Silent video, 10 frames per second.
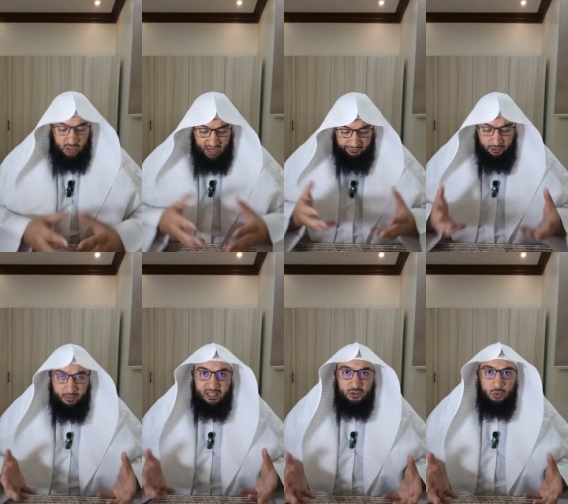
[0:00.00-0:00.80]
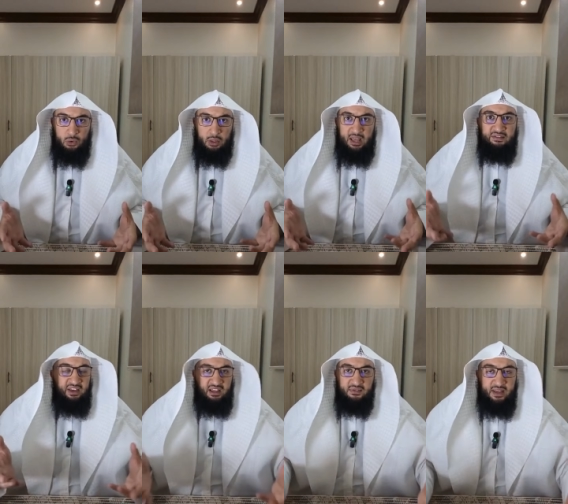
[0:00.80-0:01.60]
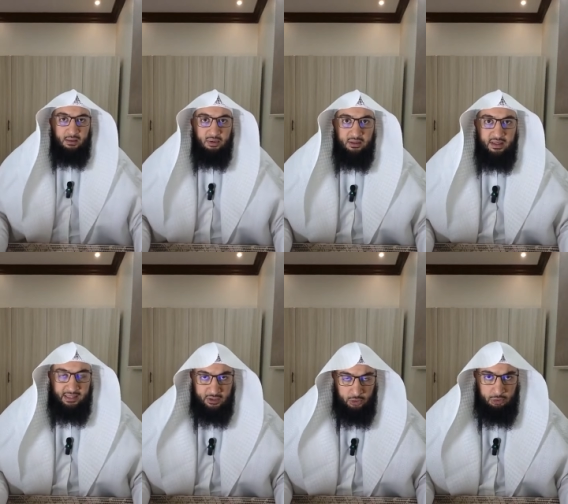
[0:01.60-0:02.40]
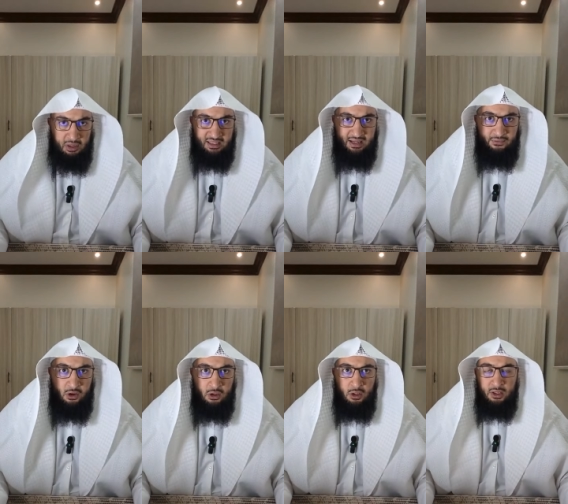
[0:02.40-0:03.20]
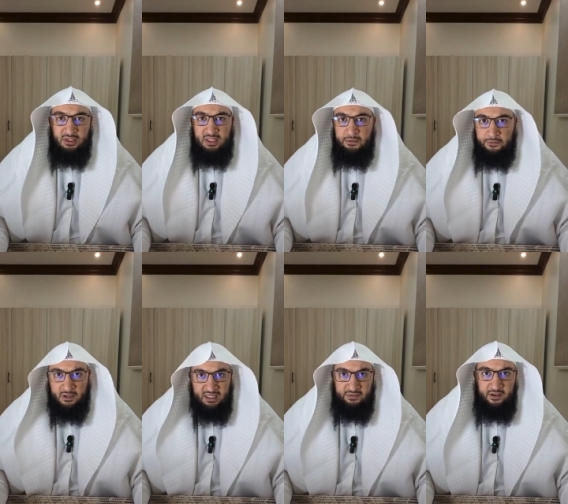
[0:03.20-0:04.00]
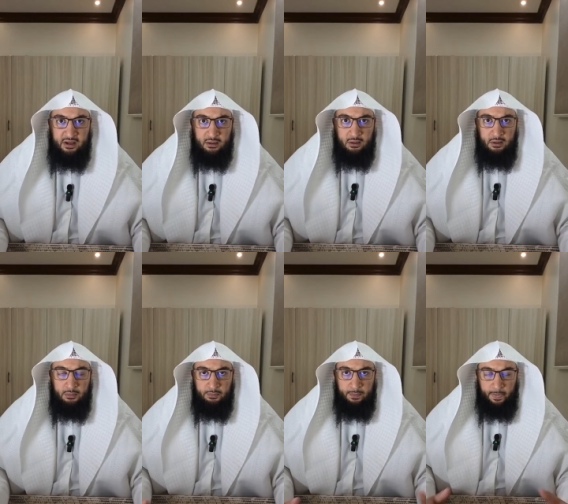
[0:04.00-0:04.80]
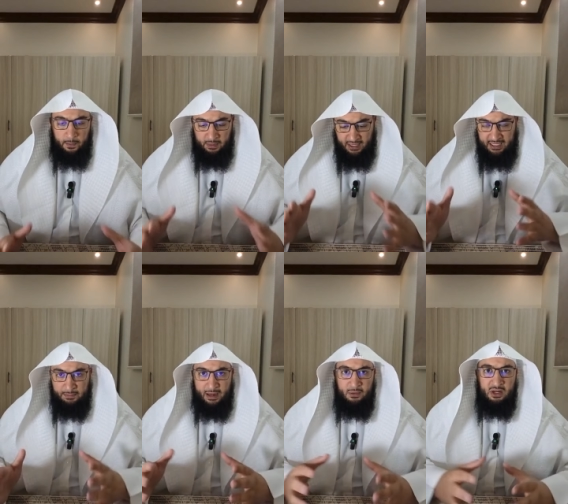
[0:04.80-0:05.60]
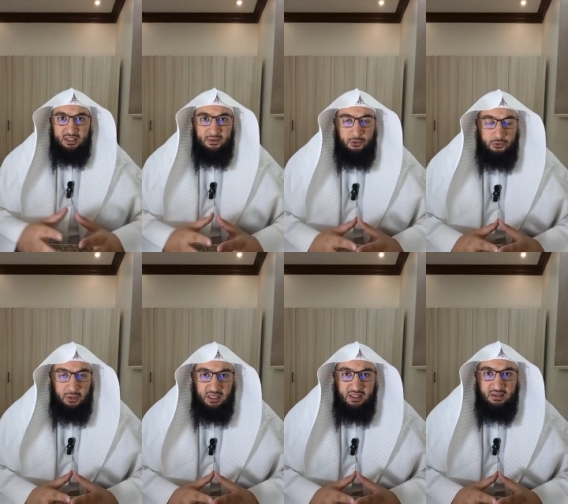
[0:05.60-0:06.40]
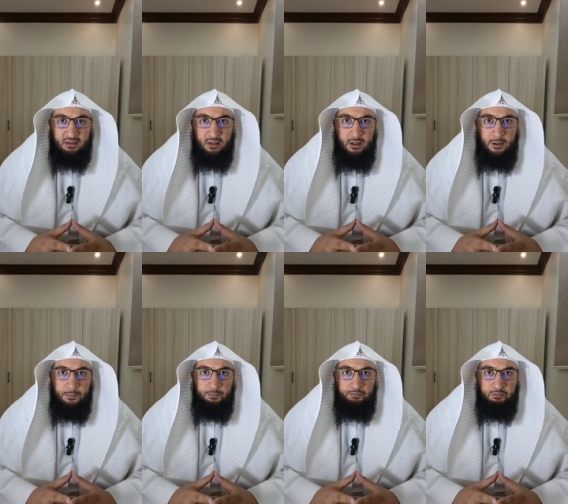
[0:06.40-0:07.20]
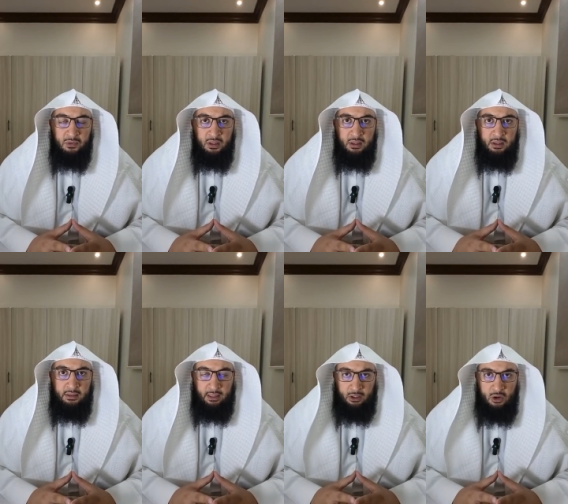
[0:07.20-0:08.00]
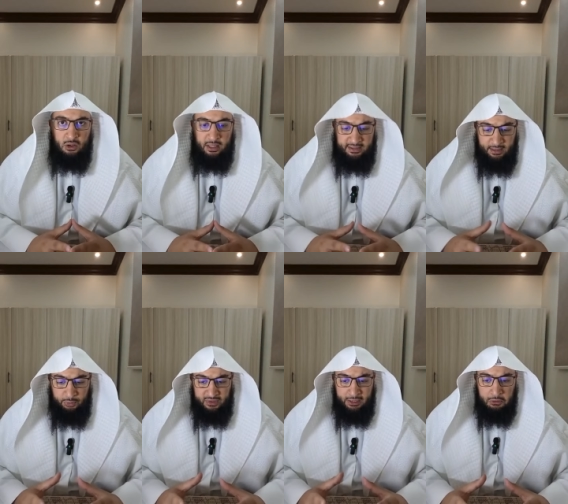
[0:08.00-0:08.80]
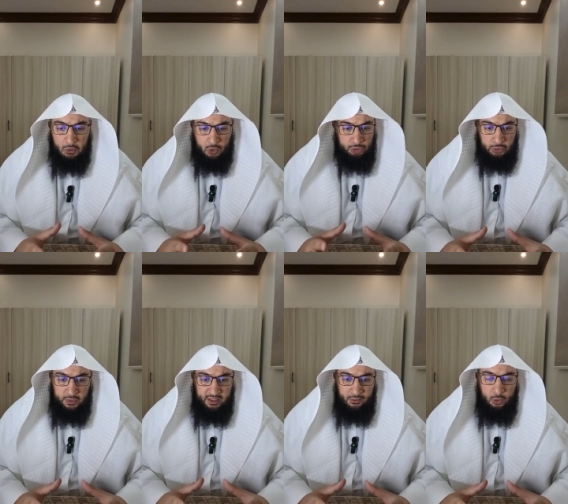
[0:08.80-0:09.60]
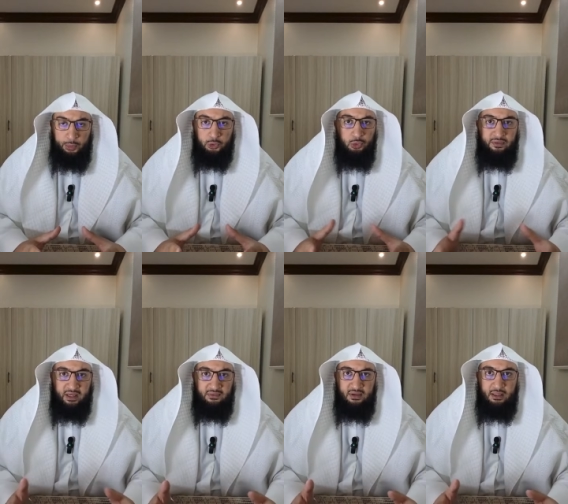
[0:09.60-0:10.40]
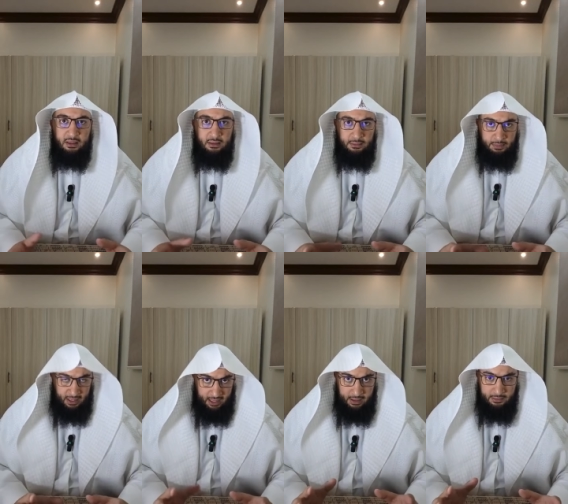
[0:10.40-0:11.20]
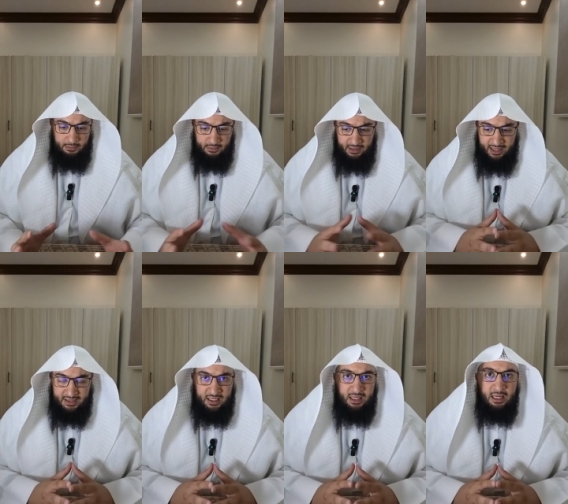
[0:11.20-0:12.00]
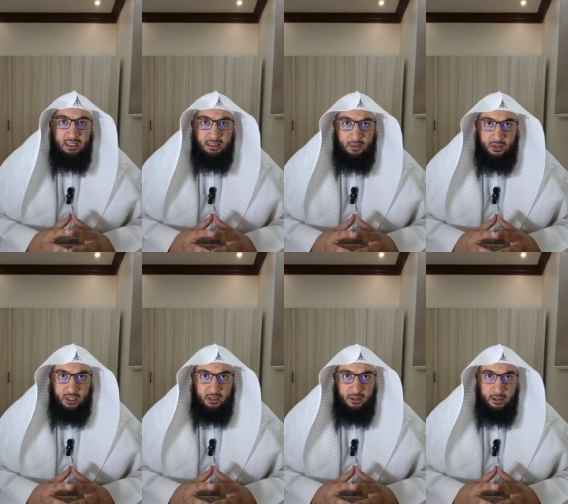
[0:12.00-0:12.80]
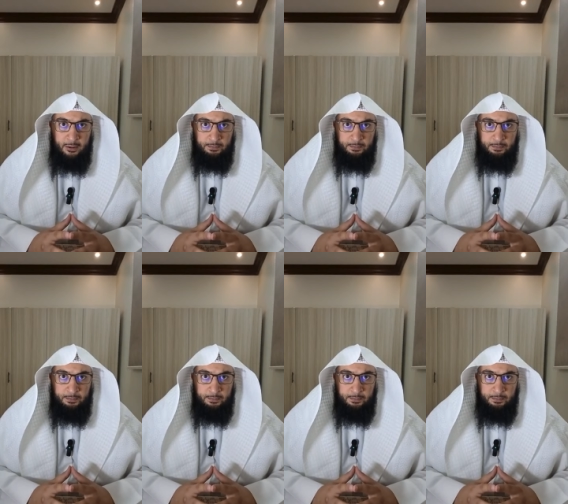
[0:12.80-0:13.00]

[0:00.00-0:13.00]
L'information est vérifiable et c'est ce que les savants s'efforcent à faire, principalement les savants du hadith. D'accord Et c'est pour ça qu'aujourd'hui, on peut tout vérifier par la grâce d'Allah Azzawajal.